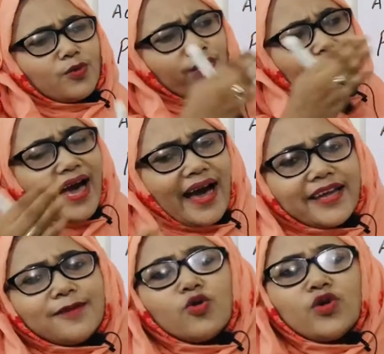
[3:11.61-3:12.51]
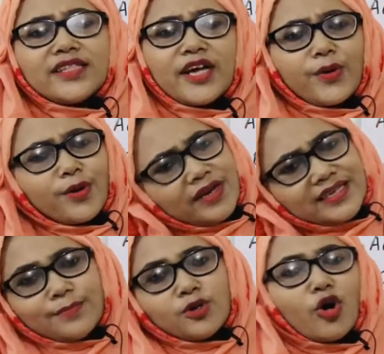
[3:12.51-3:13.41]
ওই আগের মৌলিক ধারণাগুলো
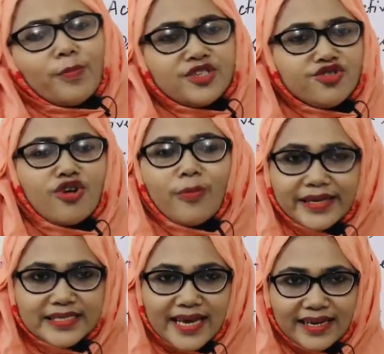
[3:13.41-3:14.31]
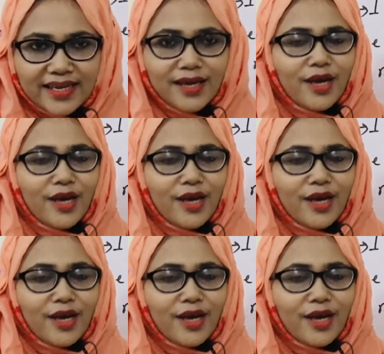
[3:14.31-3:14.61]
এটা আমরা কম বেশি সবাই জানি